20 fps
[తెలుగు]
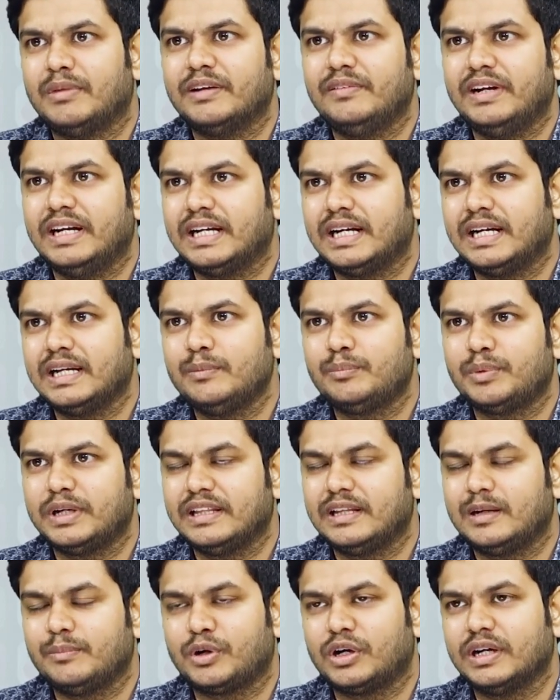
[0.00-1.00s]
మనం ఏంటంటే ఇప్పుడు
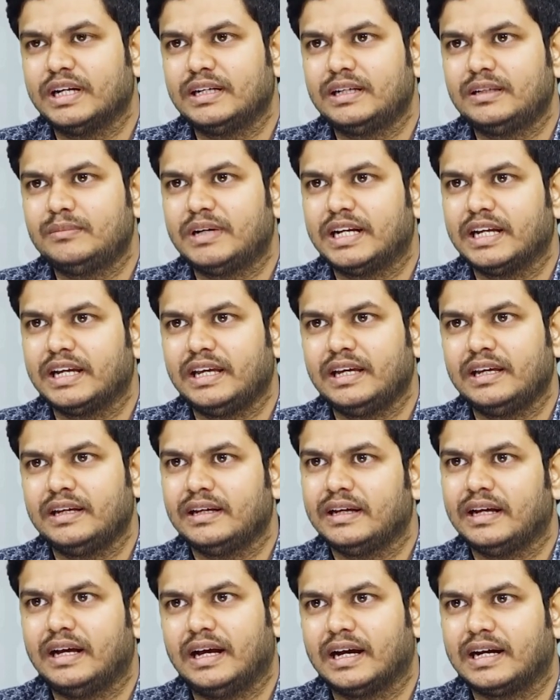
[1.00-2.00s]
ఏదైనా ప్రోడక్ట్ మనకి
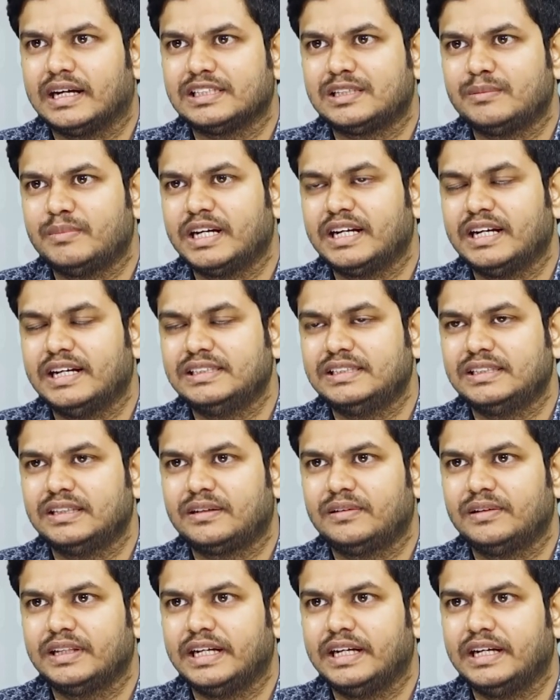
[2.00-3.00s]
ఆ కస్టమర్కి నచ్చిన
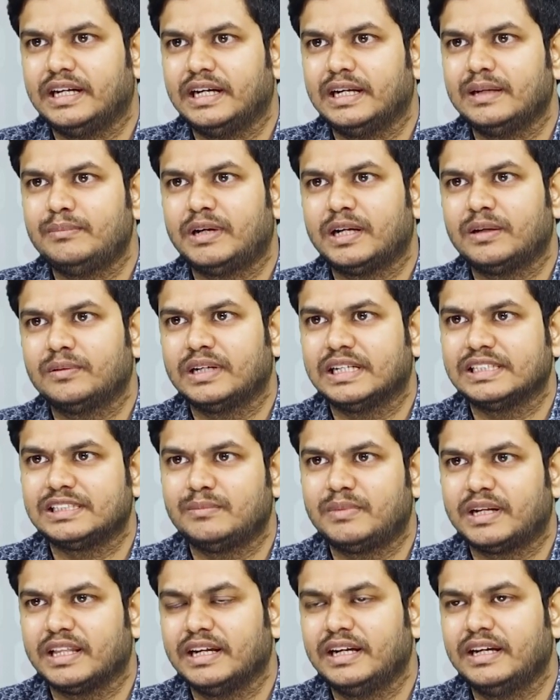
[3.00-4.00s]
తర్వాత ఏంటంటే మనం
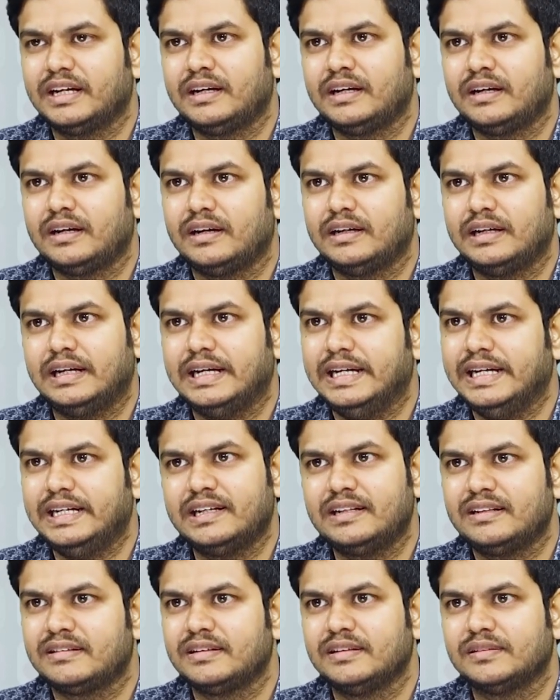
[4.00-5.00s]
కస్టమర్ దగ్గర
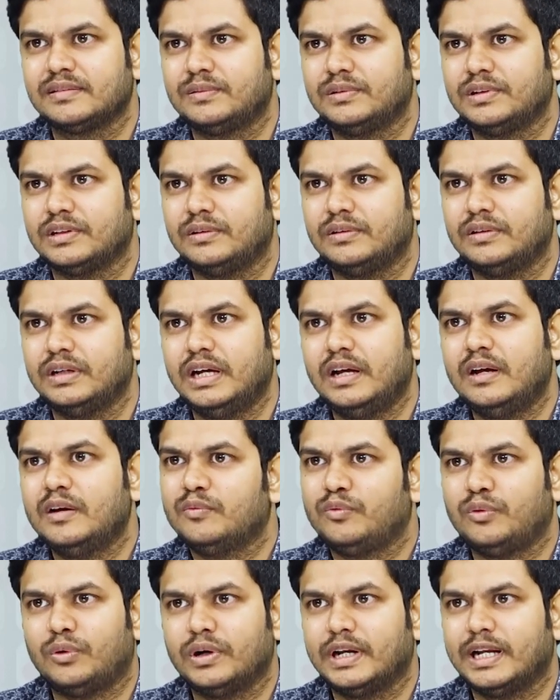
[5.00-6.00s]
డీటెయిల్స్ తీసుకుంటాం
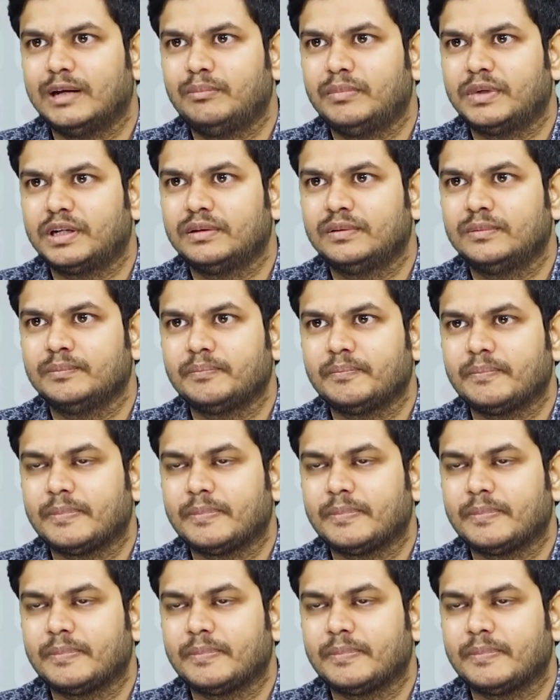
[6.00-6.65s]
ఫోన్ నెంబరు